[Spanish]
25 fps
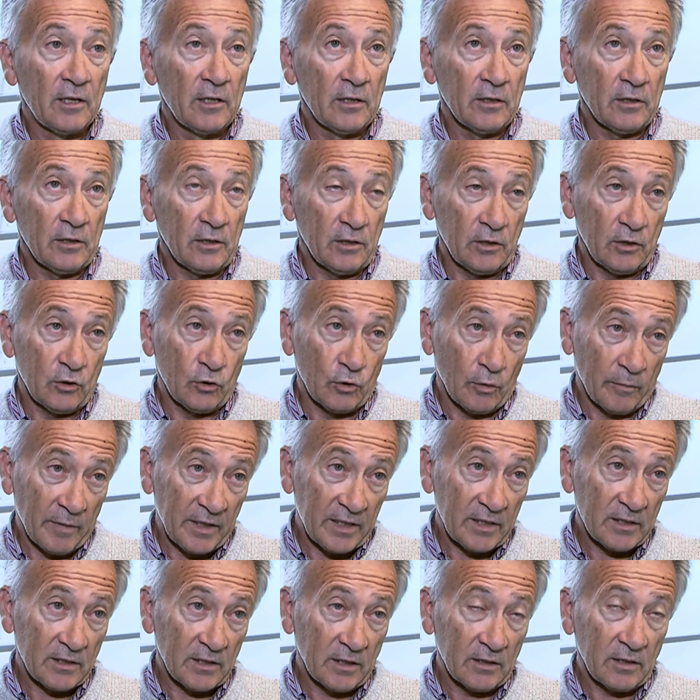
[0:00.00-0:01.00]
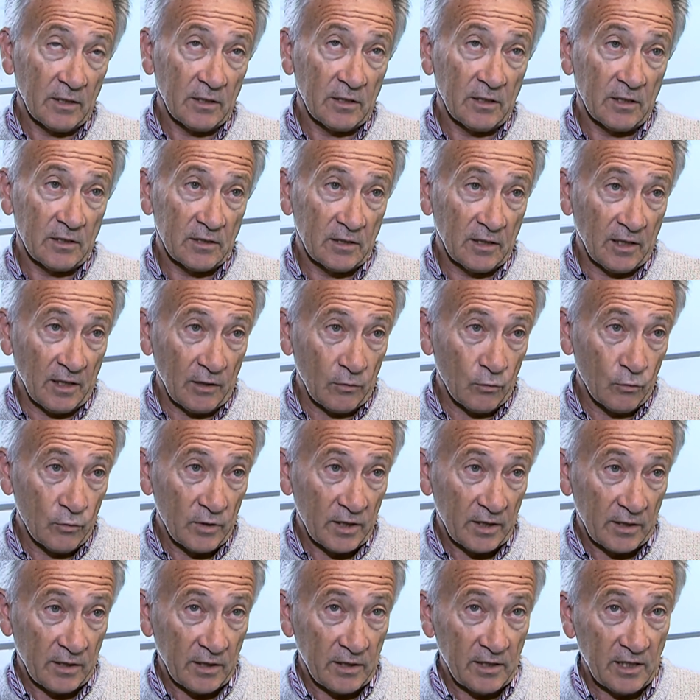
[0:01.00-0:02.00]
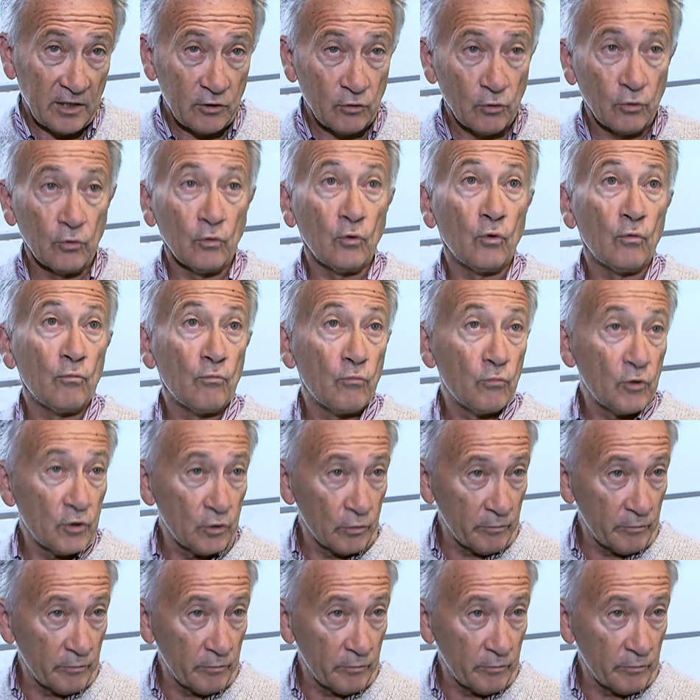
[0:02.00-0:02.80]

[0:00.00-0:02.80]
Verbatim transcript: y tomar estrategias que algunas de ellas son muy